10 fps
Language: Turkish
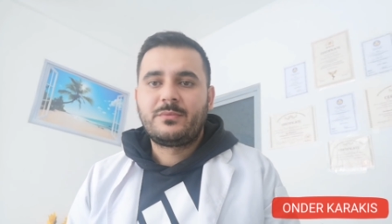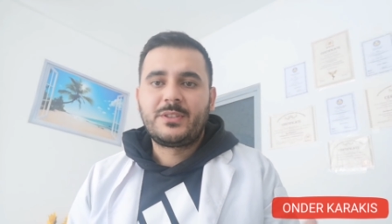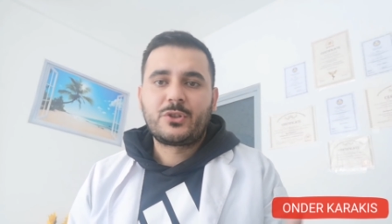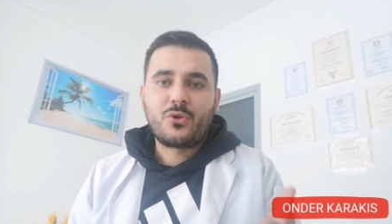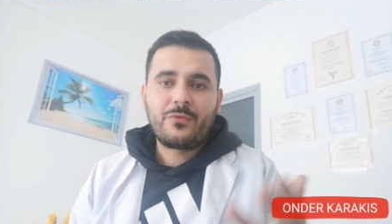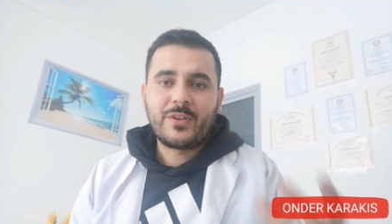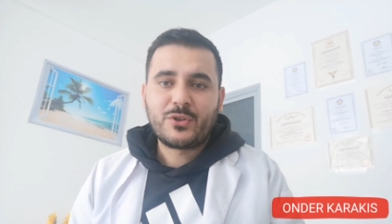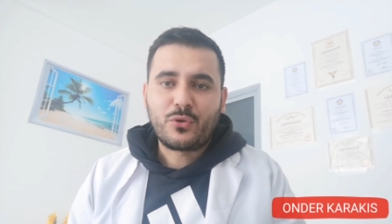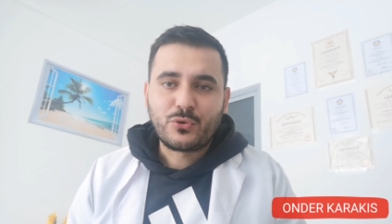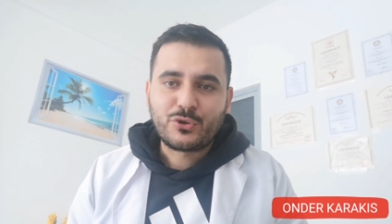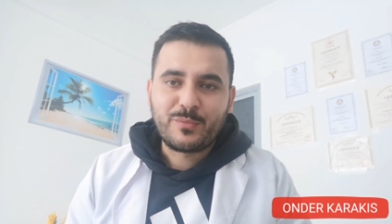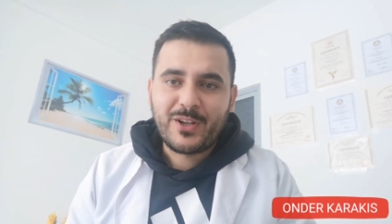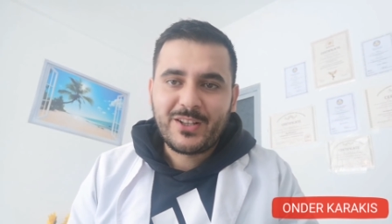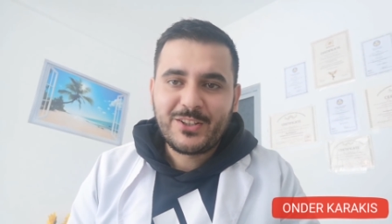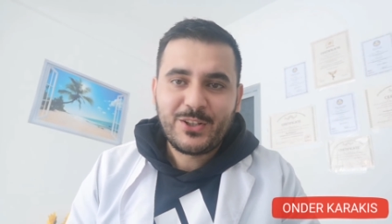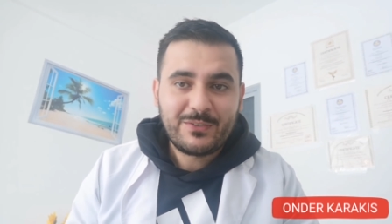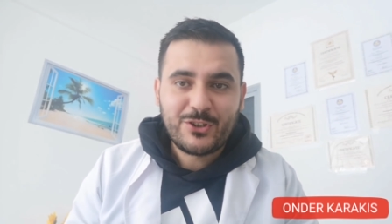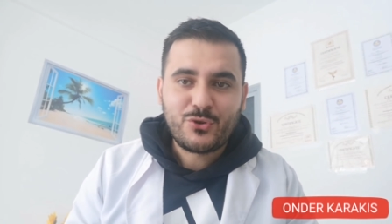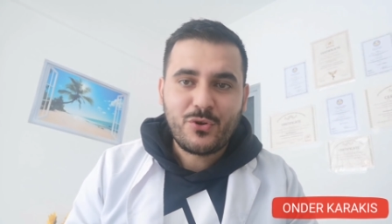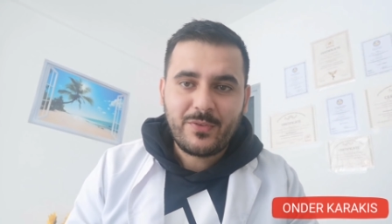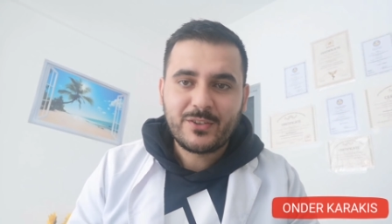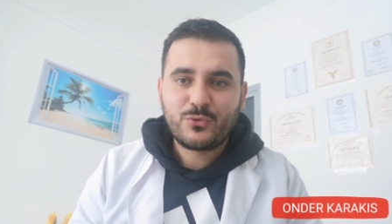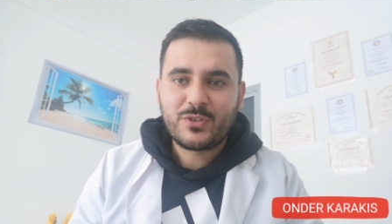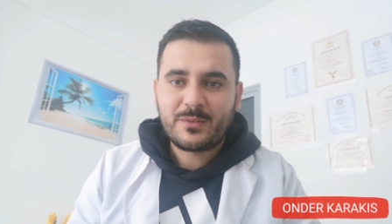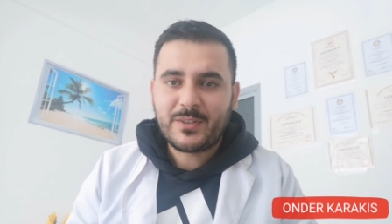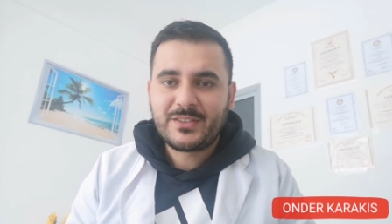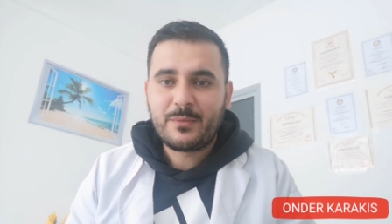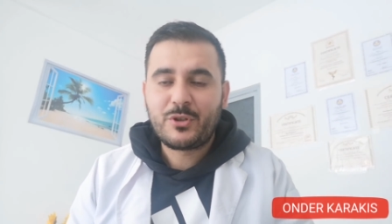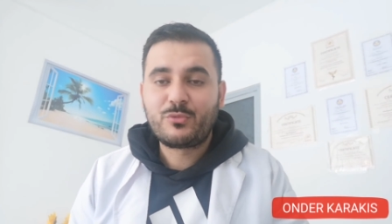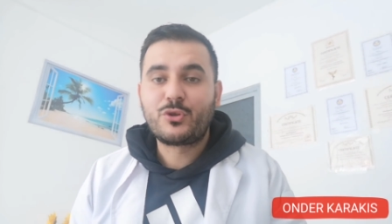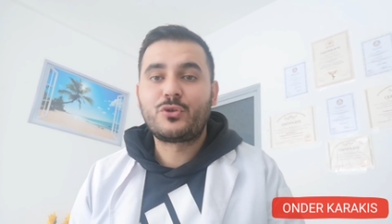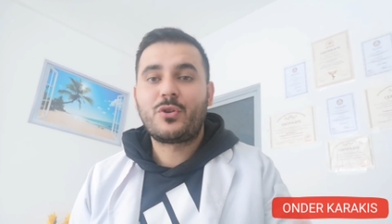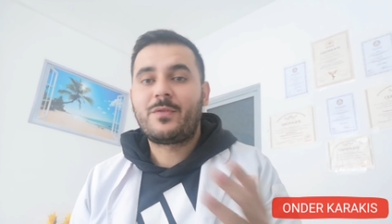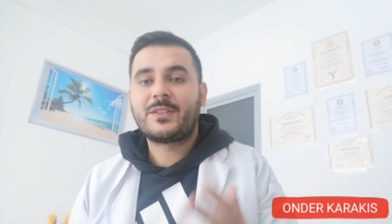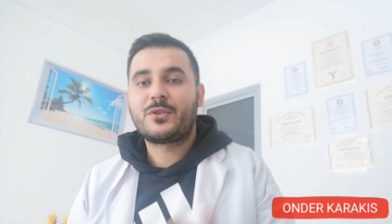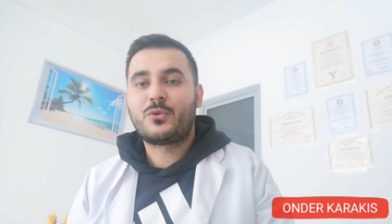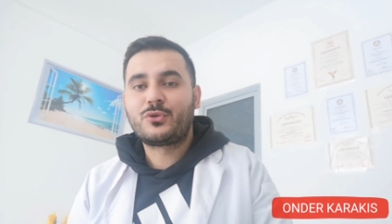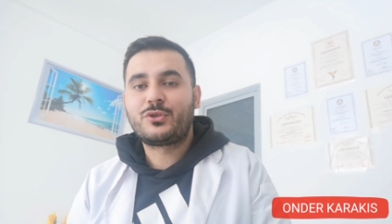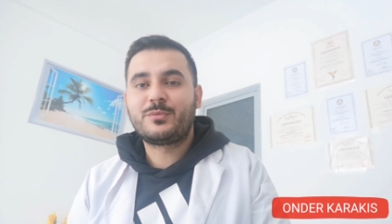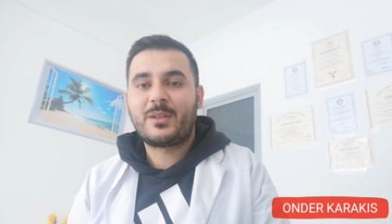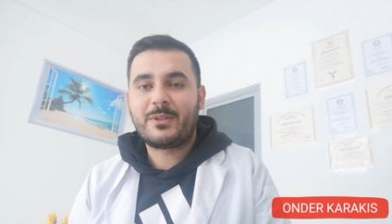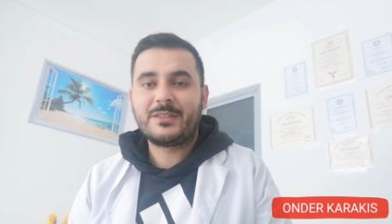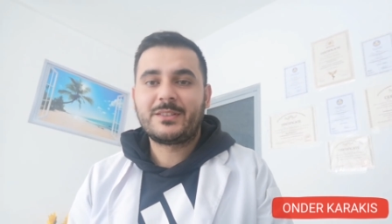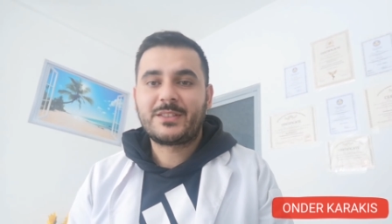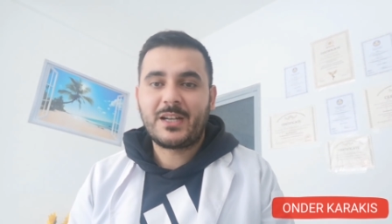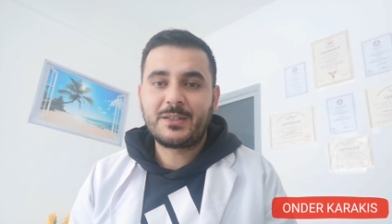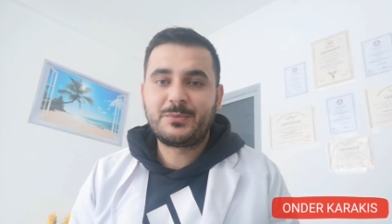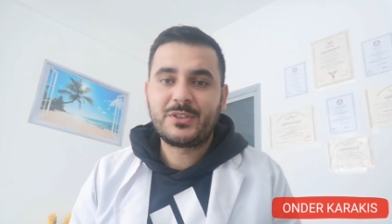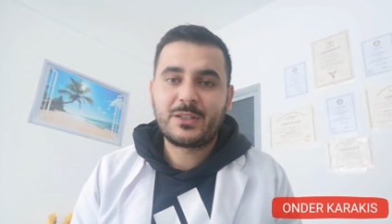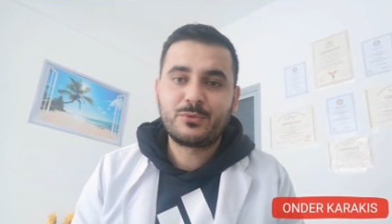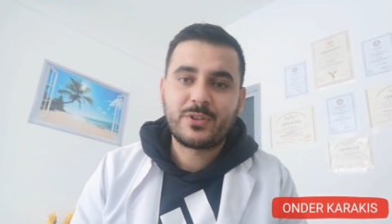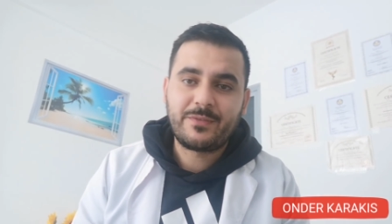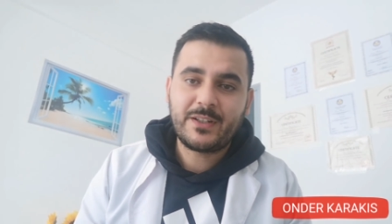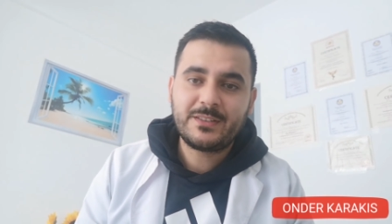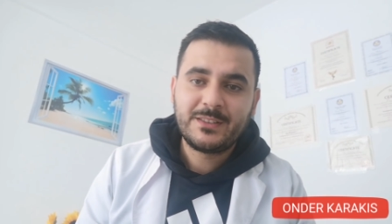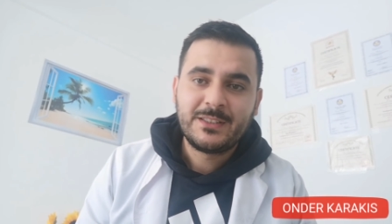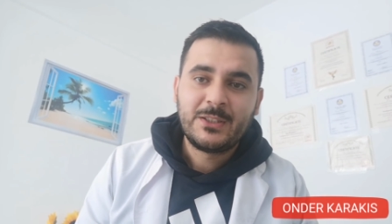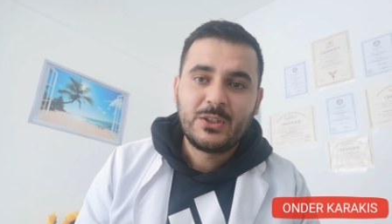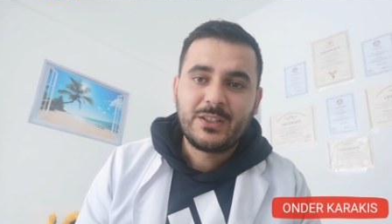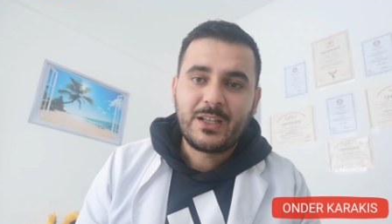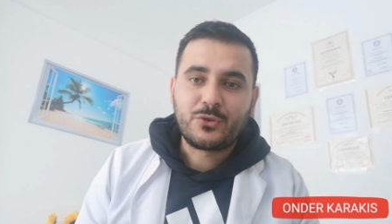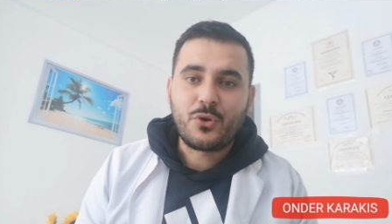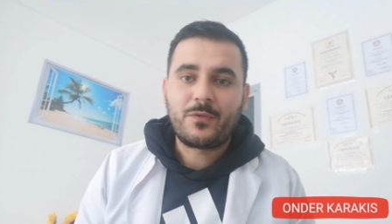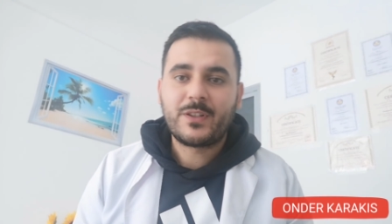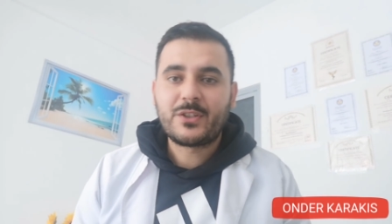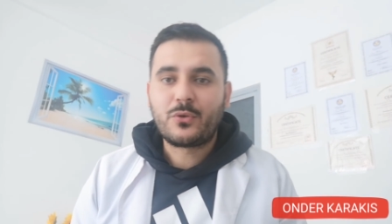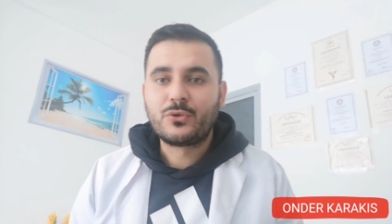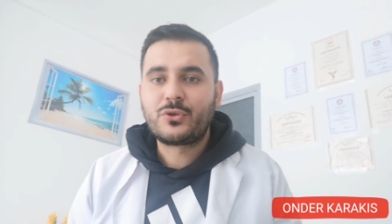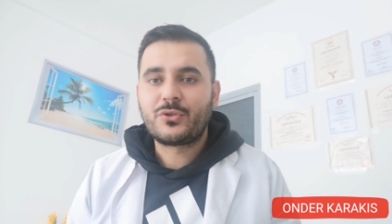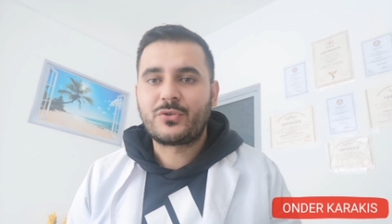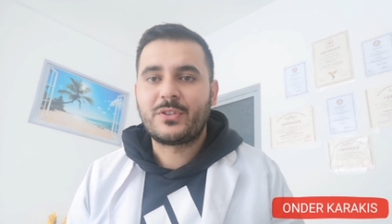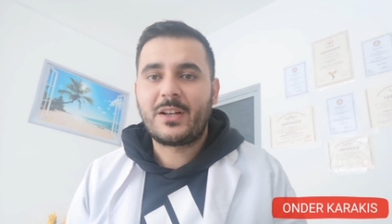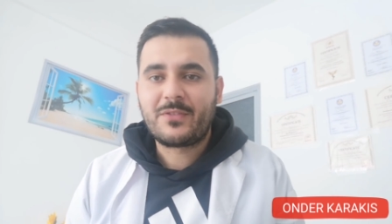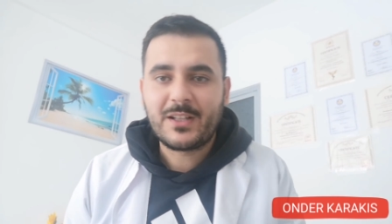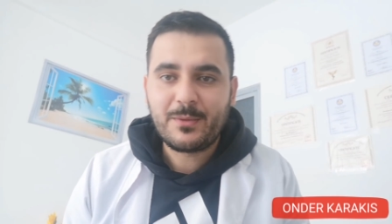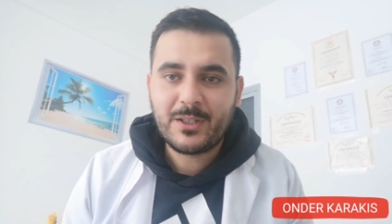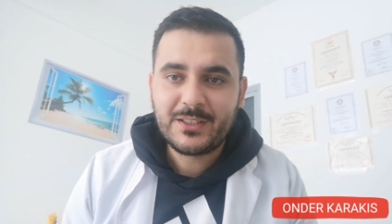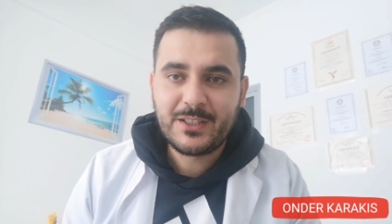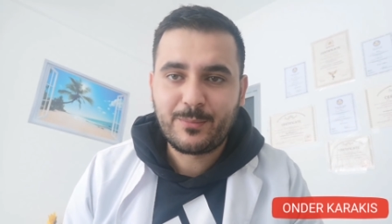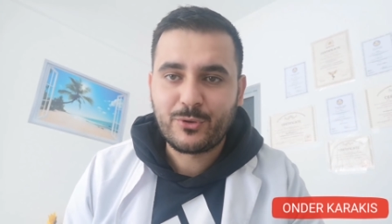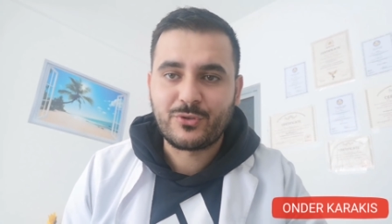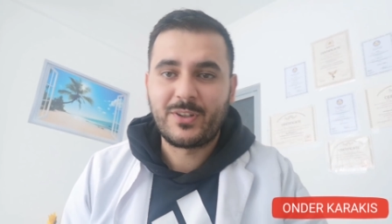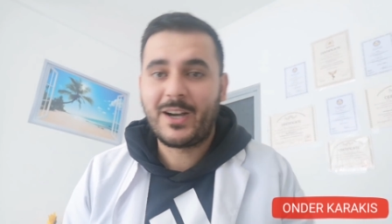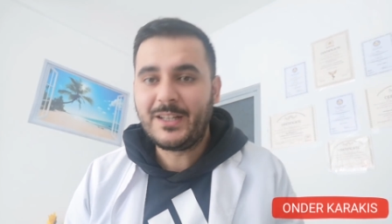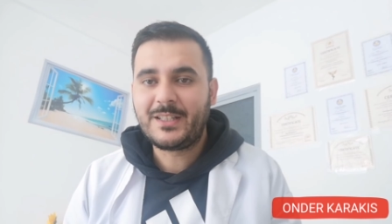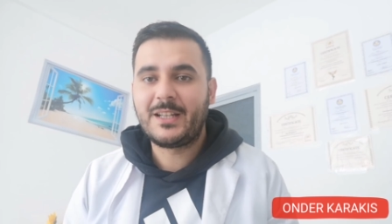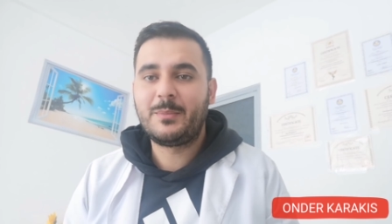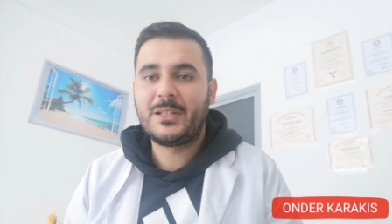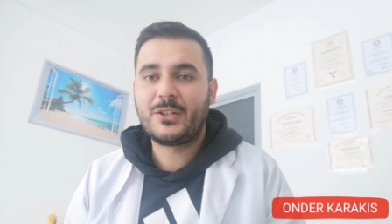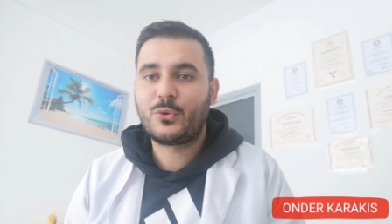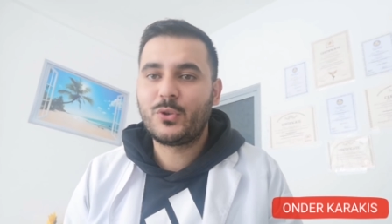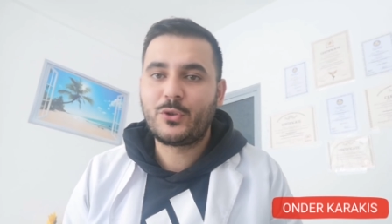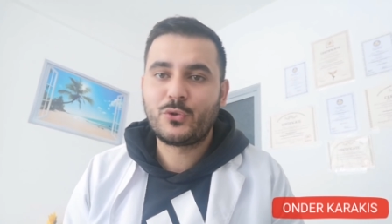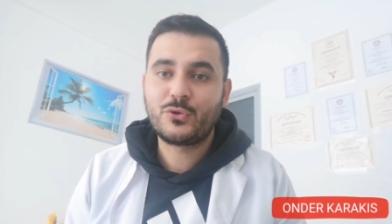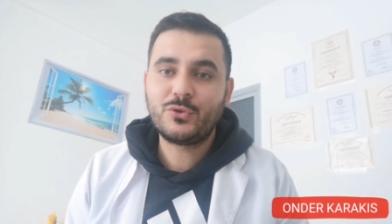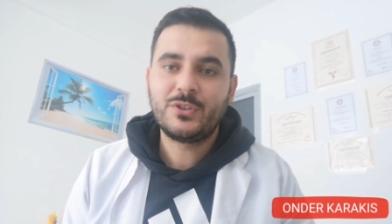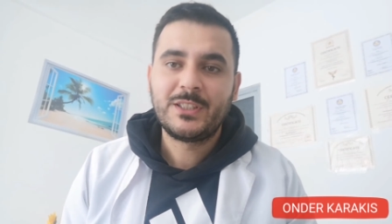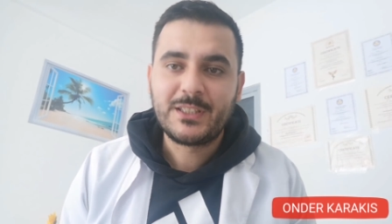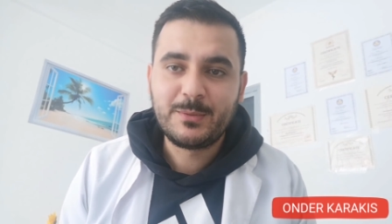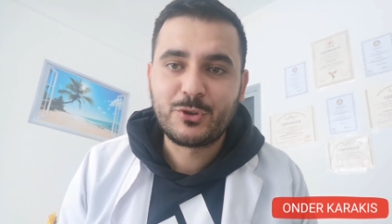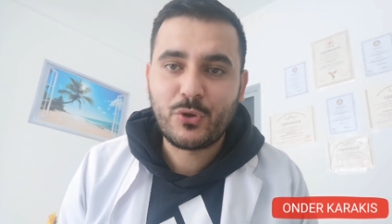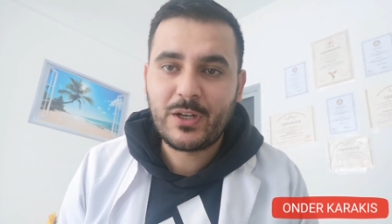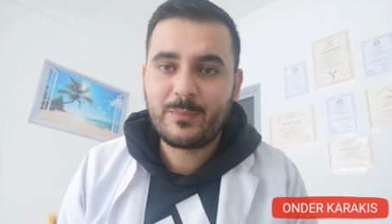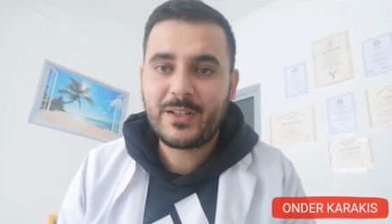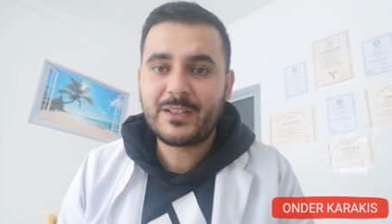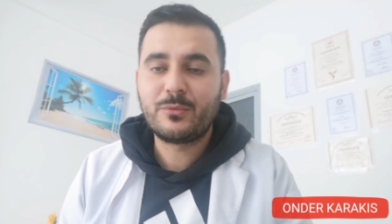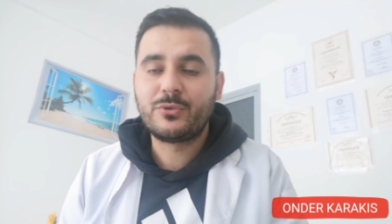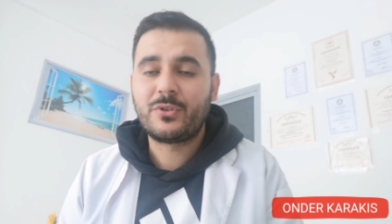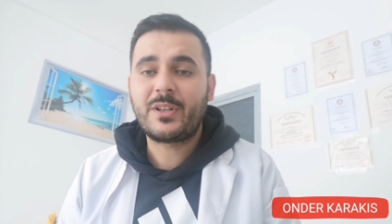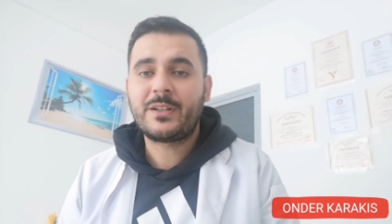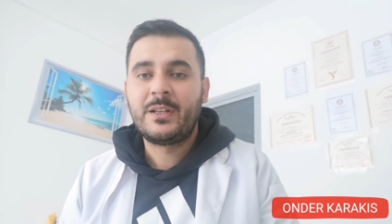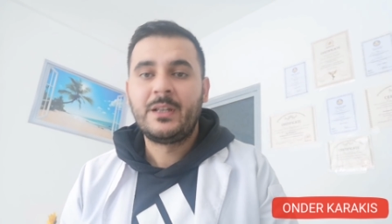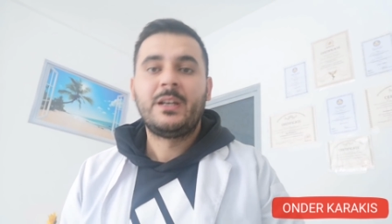Yine çok fazla konuştum herhalde. Lafı da çok fazla uzatmak istemiyorum. Çünkü çok fazla konuştuğum zaman takipçiler bu sefer ya çok fazla konuşuyorsun, laf kalabalığı yapıyorsun, aynı kelimeleri kullanıyorsun gibi söylemlerde bulunuyorlar.